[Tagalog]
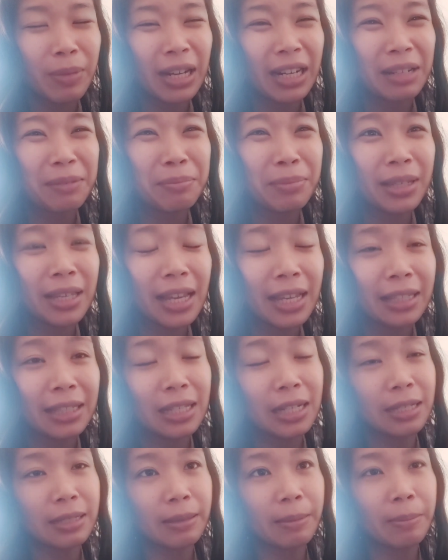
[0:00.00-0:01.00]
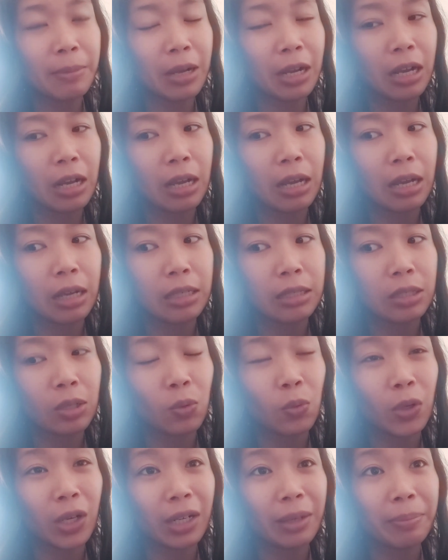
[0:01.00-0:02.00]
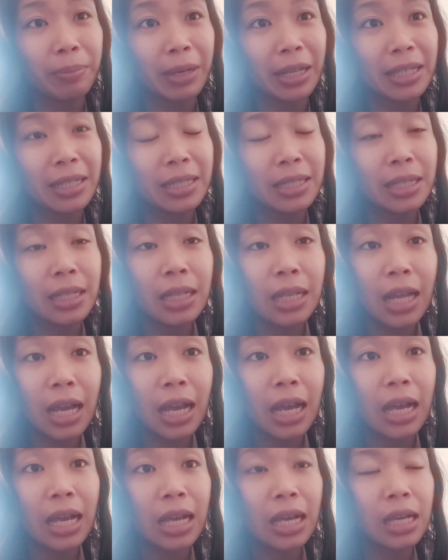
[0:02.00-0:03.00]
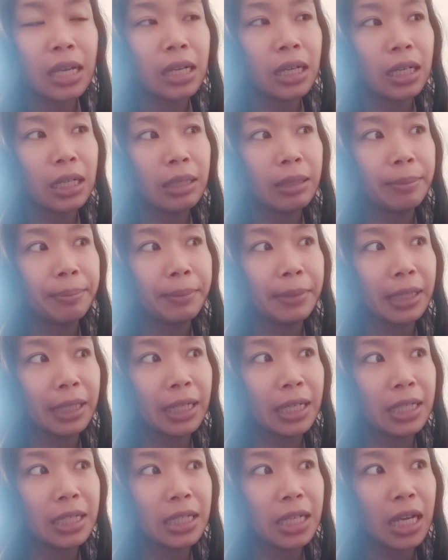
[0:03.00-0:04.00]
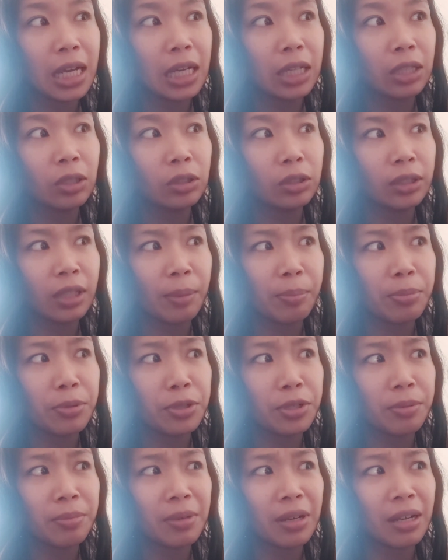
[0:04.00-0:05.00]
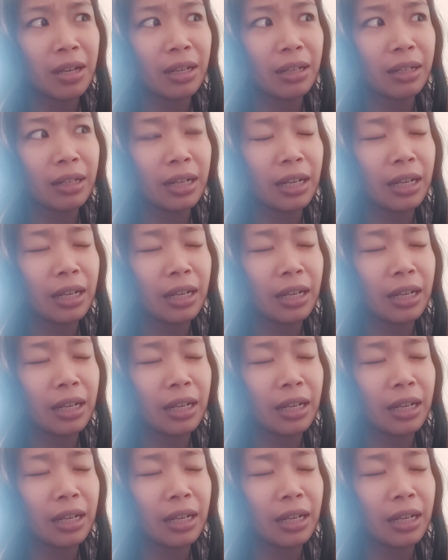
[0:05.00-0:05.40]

para ibigay nila sa mga sa workplace nila mga ganyan tapos sa mga